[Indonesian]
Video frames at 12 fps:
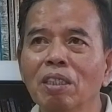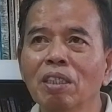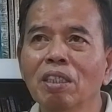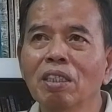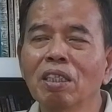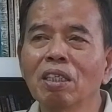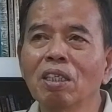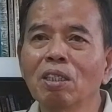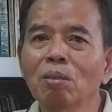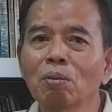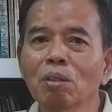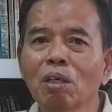nanti kita
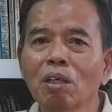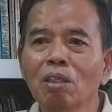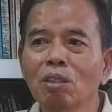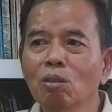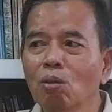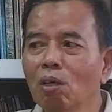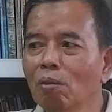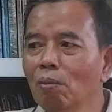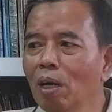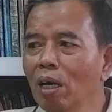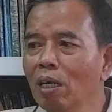dianggap penculik gitu kan